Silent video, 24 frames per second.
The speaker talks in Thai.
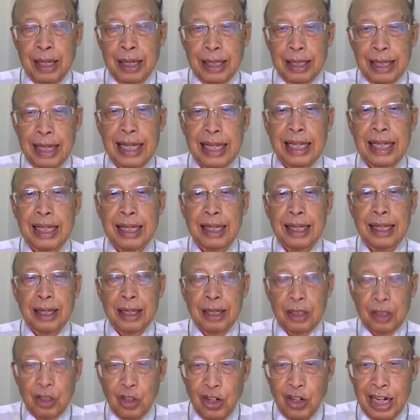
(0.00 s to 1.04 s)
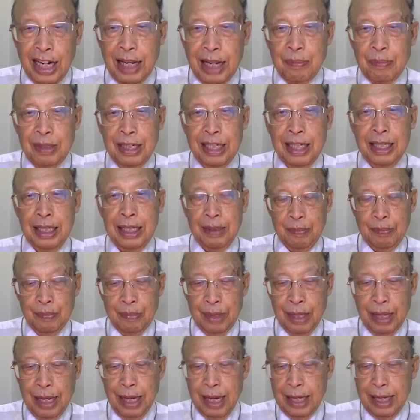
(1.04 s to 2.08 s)
ในตอนแรงมื้อนี้
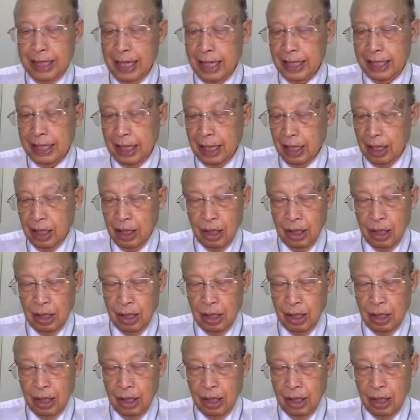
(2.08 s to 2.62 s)
อาจารย์อยาก